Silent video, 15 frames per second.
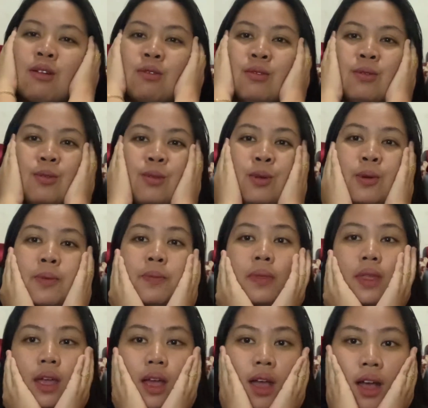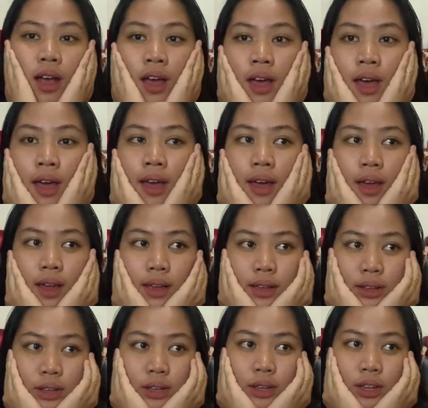untuk uh,
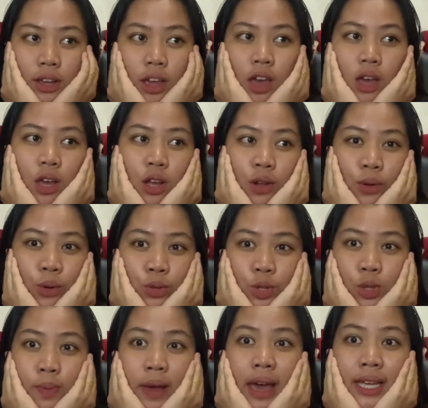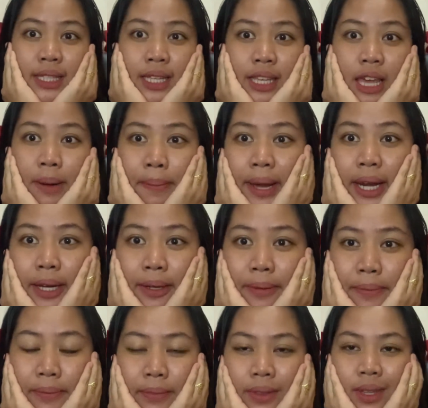kursus bahasa Jerman
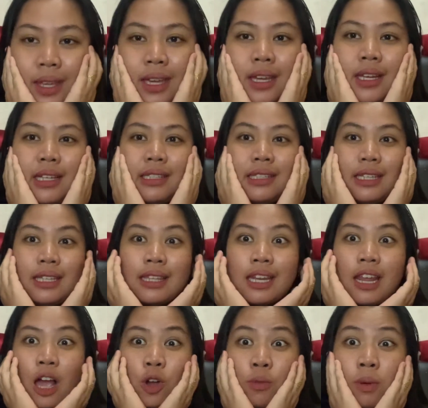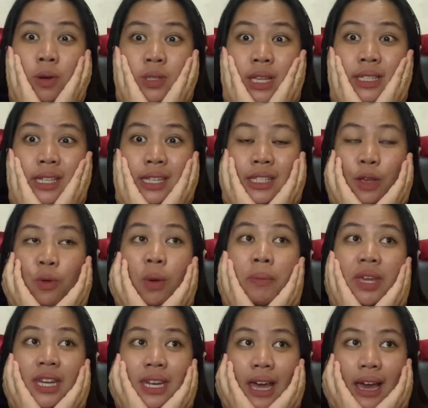jadi tadi aku barusan selesai
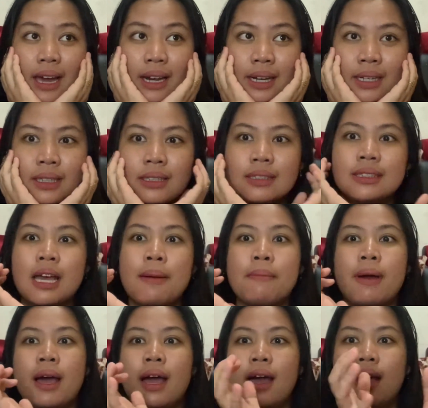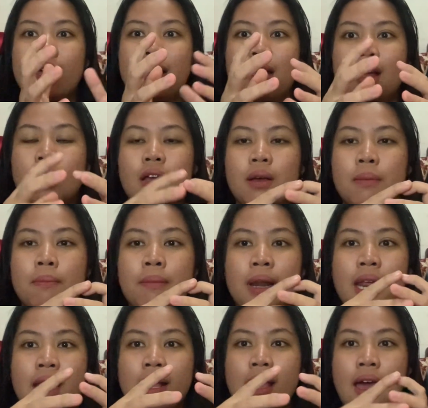webinar sama
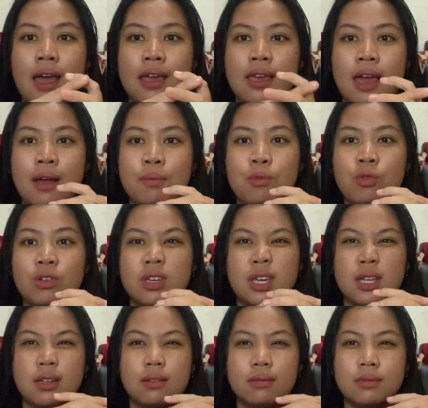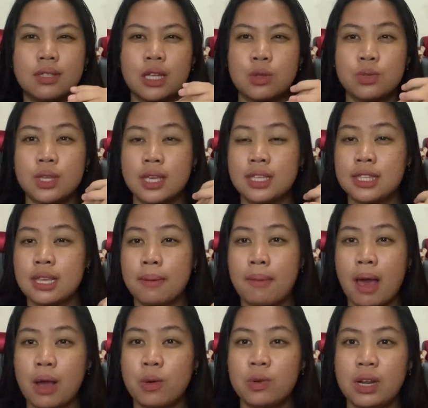mereka yang mungkin satu sesi
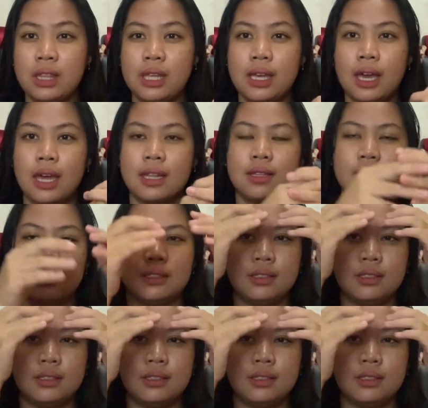sama aku nanti kan